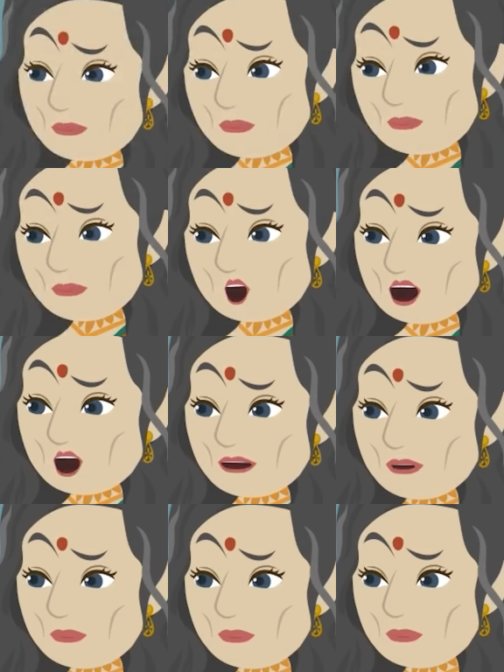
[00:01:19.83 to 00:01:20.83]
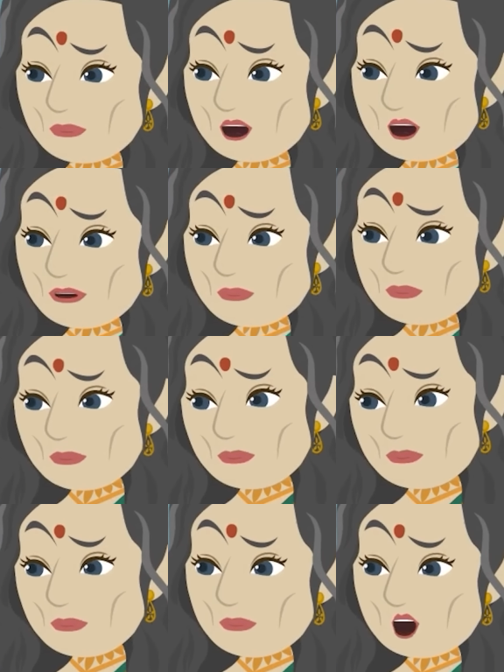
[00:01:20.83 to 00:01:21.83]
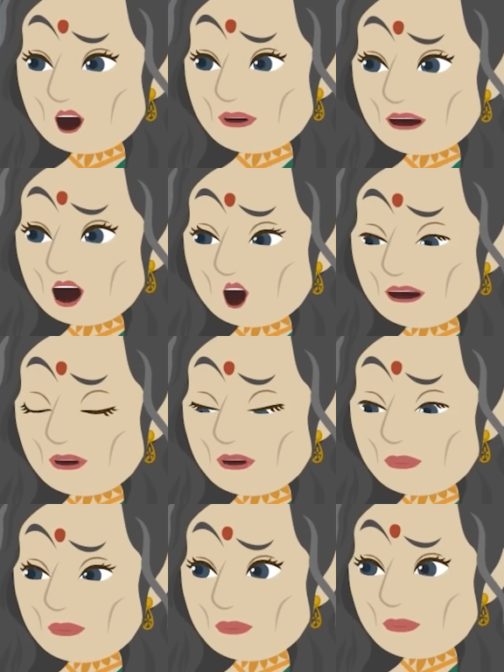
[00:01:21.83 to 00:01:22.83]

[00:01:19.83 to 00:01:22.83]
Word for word: क्या है हा? क्यों चिल्ला रही है